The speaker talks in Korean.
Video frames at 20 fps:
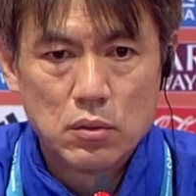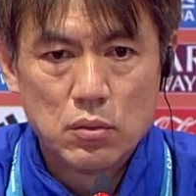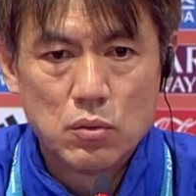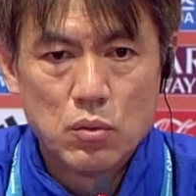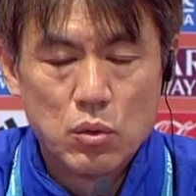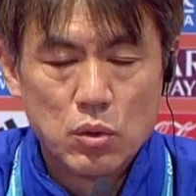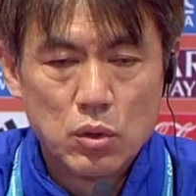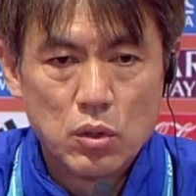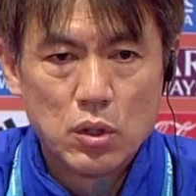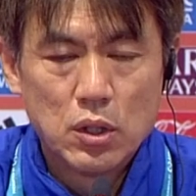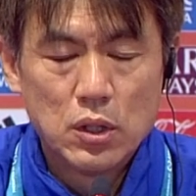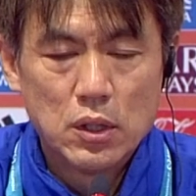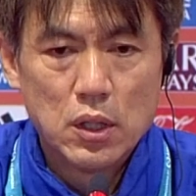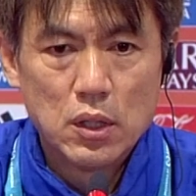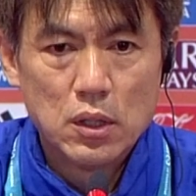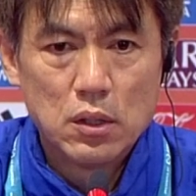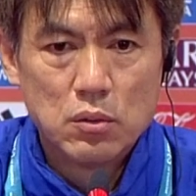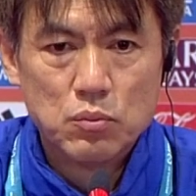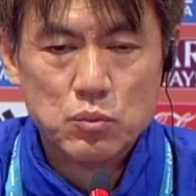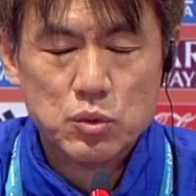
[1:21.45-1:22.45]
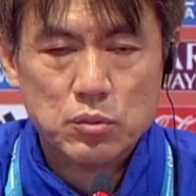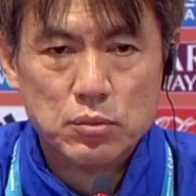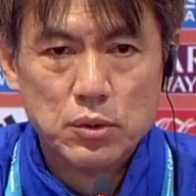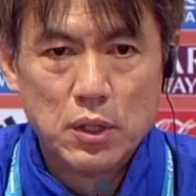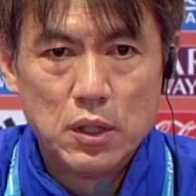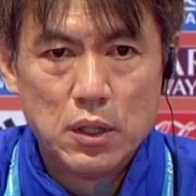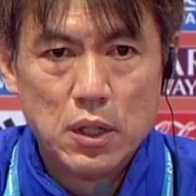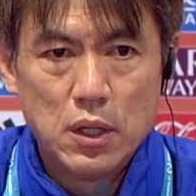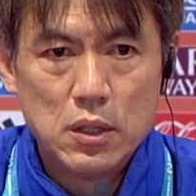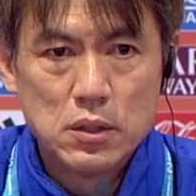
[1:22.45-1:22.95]
공격이나 이런
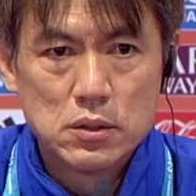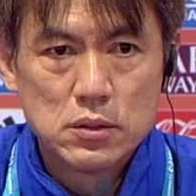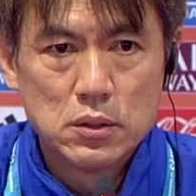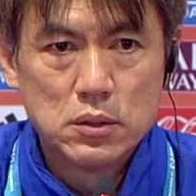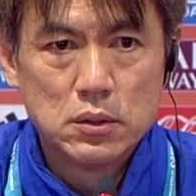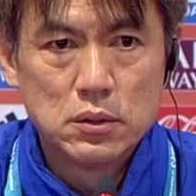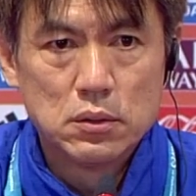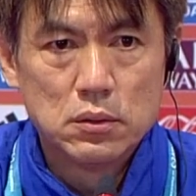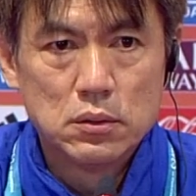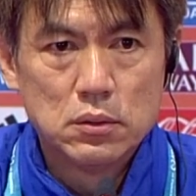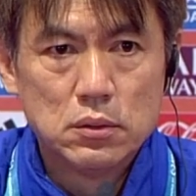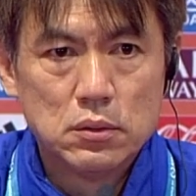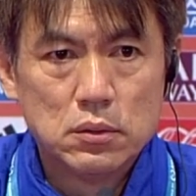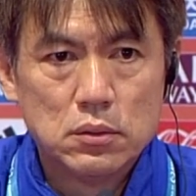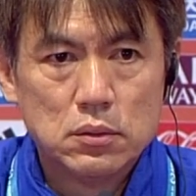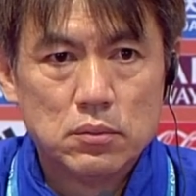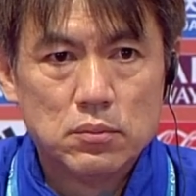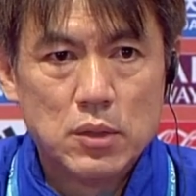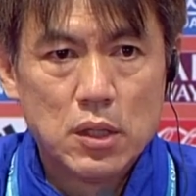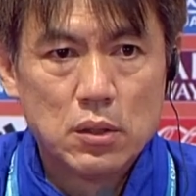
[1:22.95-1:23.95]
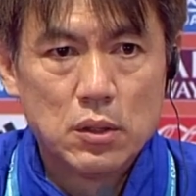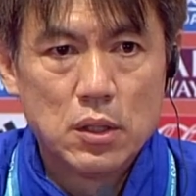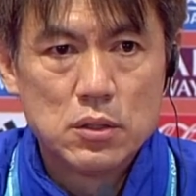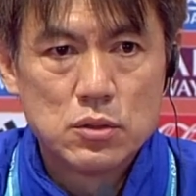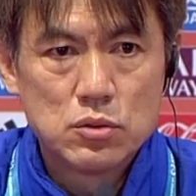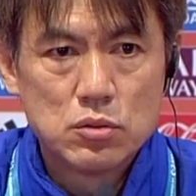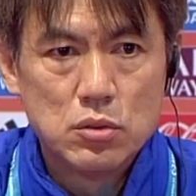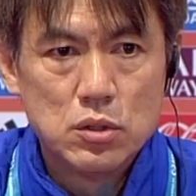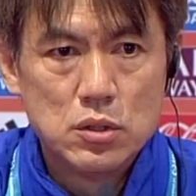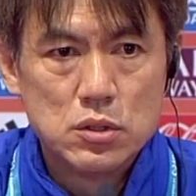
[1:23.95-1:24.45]
부분에 대해서 어, 막아낼
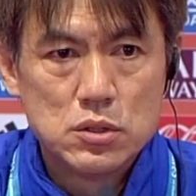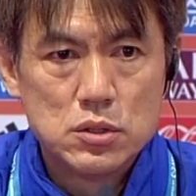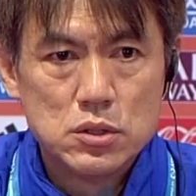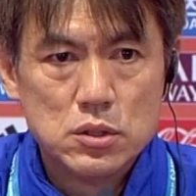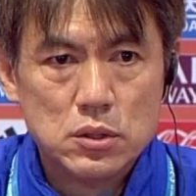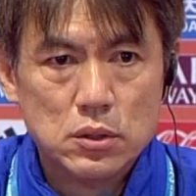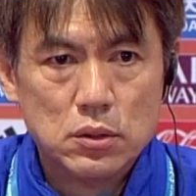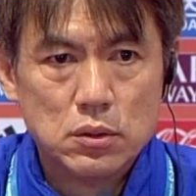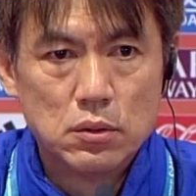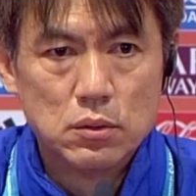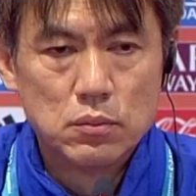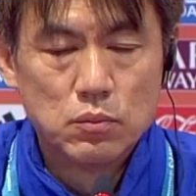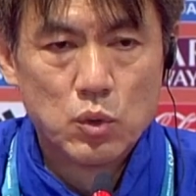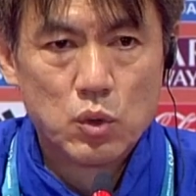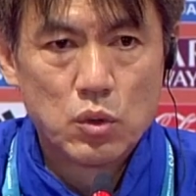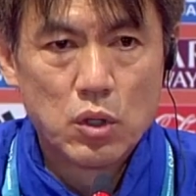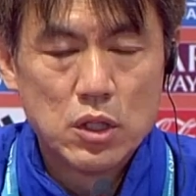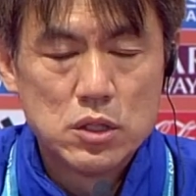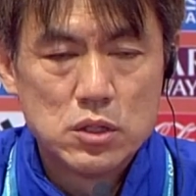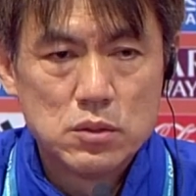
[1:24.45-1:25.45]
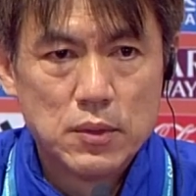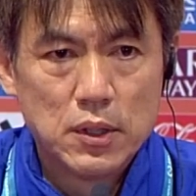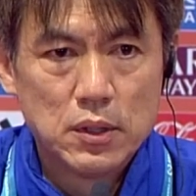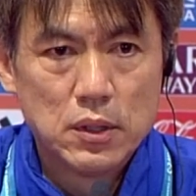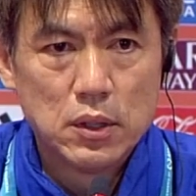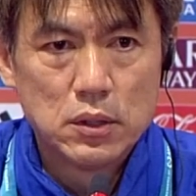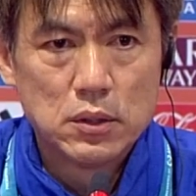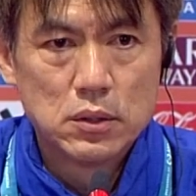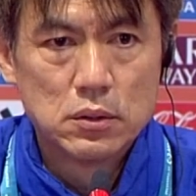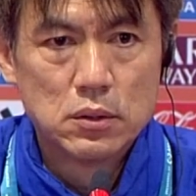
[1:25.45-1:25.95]
수는 있을지는 모르겠지만
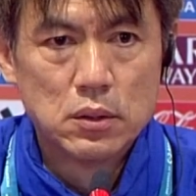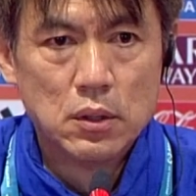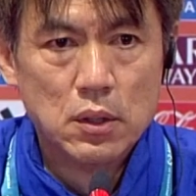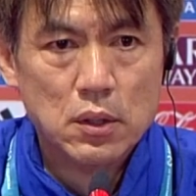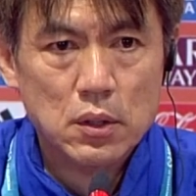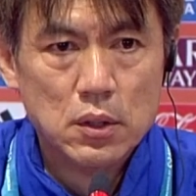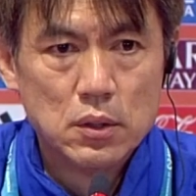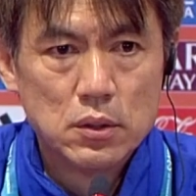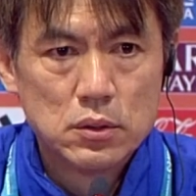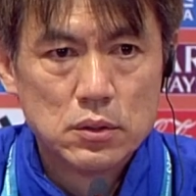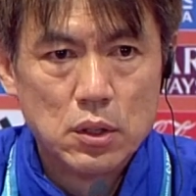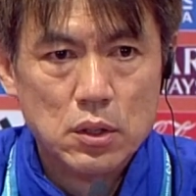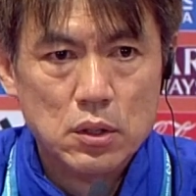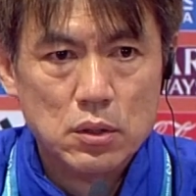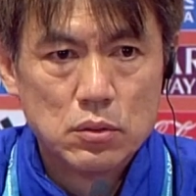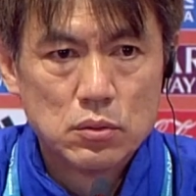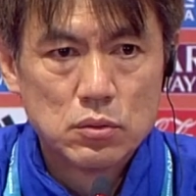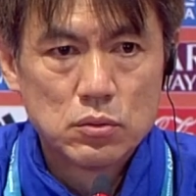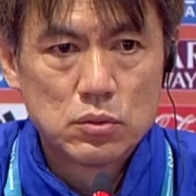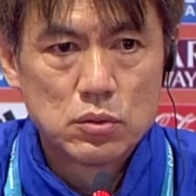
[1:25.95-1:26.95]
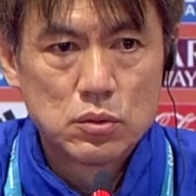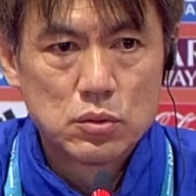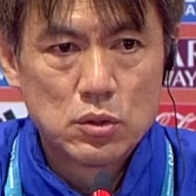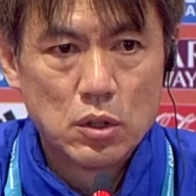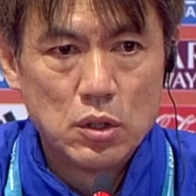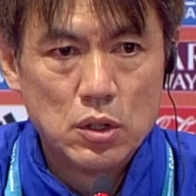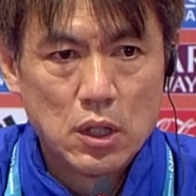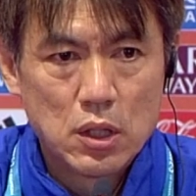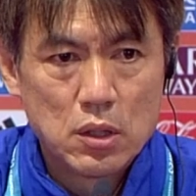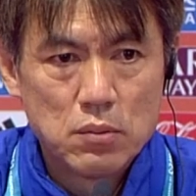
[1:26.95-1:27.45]
하여튼 저희는
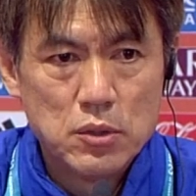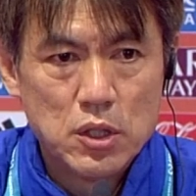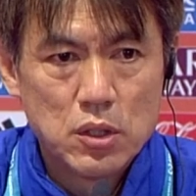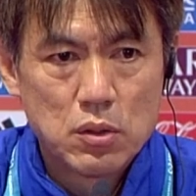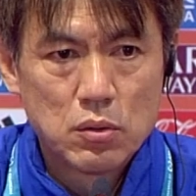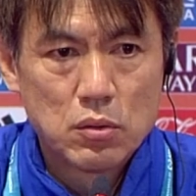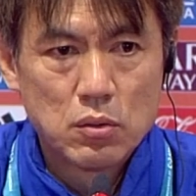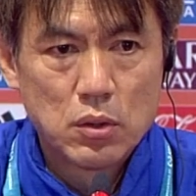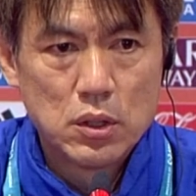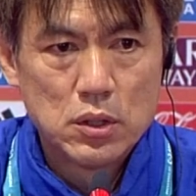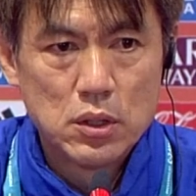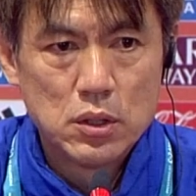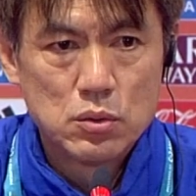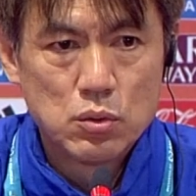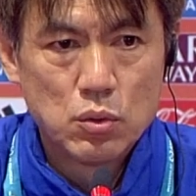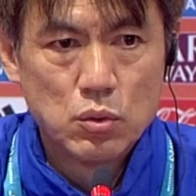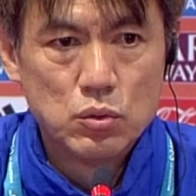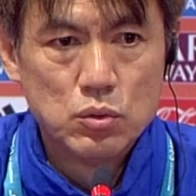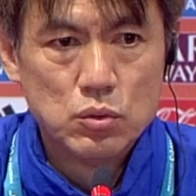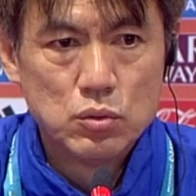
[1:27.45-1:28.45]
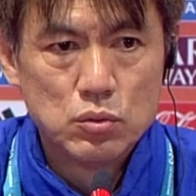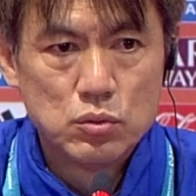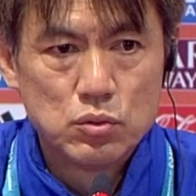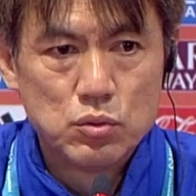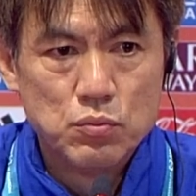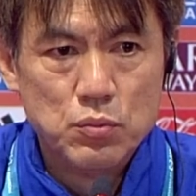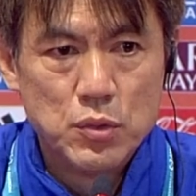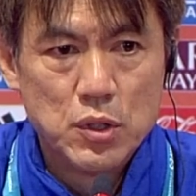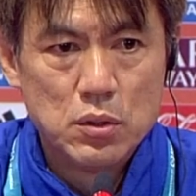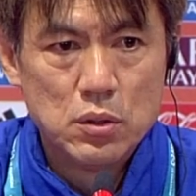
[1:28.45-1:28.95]
저희 나름대로 굉장히 좋은
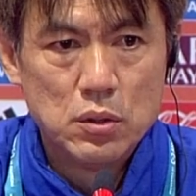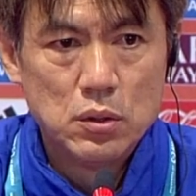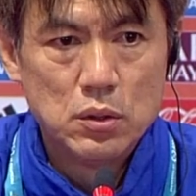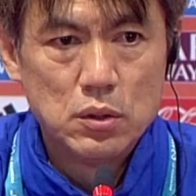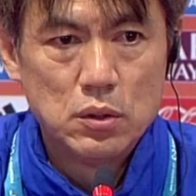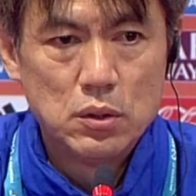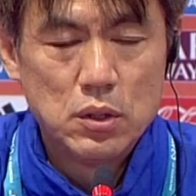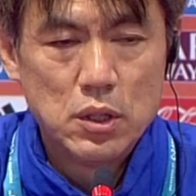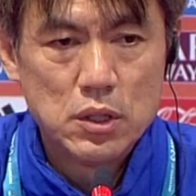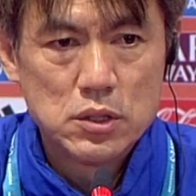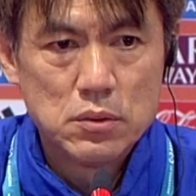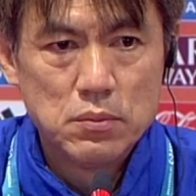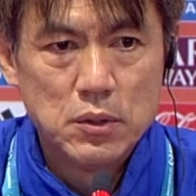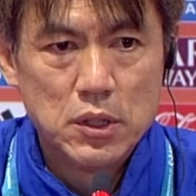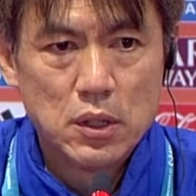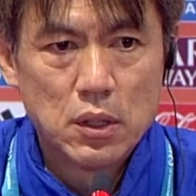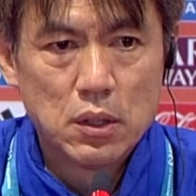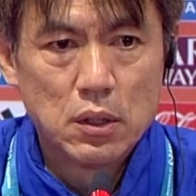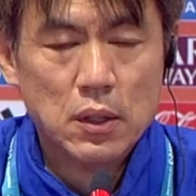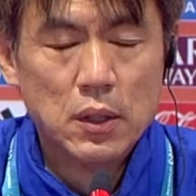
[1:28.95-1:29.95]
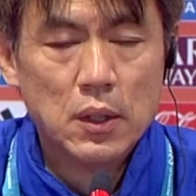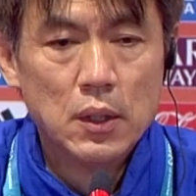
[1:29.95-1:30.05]
준비를 했습니다.